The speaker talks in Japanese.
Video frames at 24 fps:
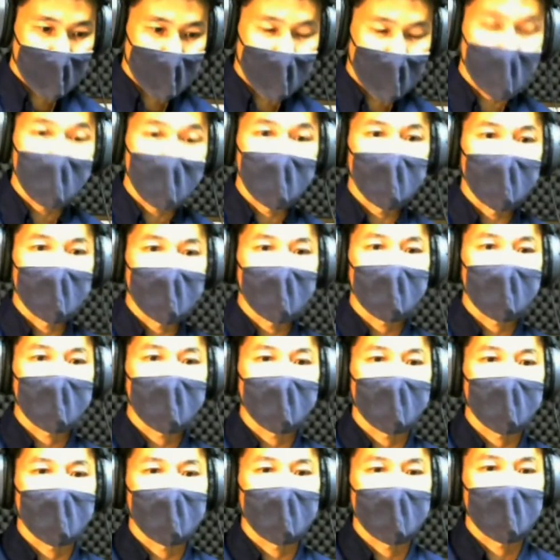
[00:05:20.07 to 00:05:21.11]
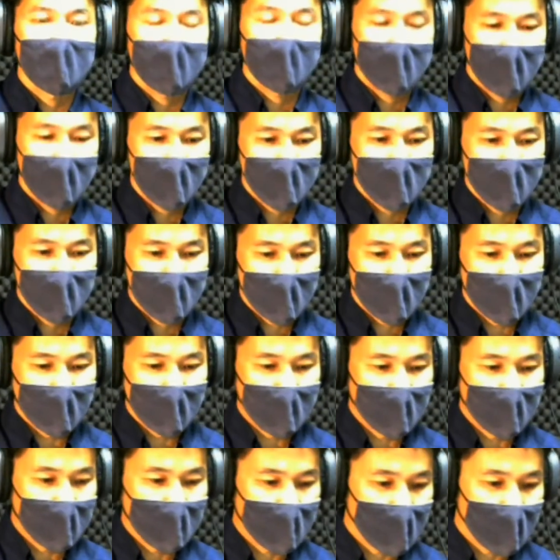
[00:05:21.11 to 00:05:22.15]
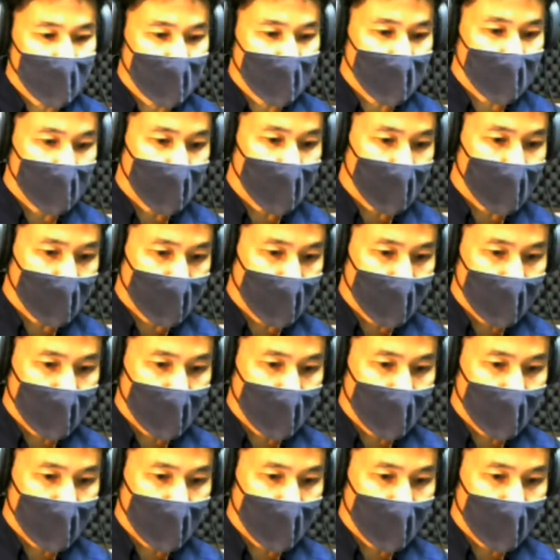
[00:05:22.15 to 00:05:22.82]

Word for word: いつの間にか行われていると